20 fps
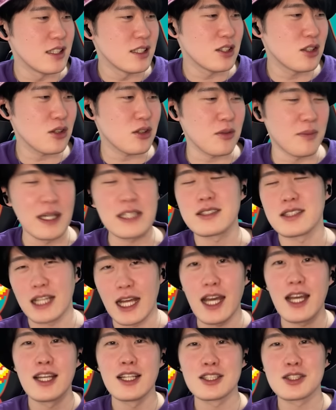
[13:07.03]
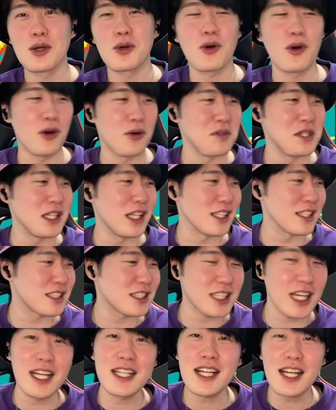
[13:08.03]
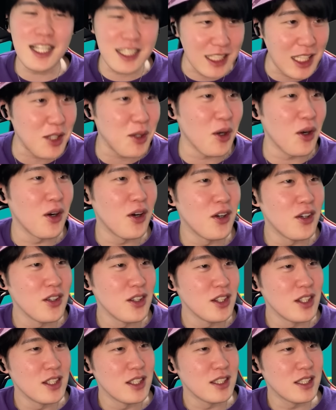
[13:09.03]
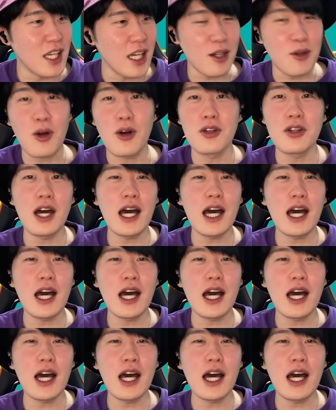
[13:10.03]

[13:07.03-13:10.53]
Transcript: ちょっとまずね、そこをみんなに伝えたかったと。で、この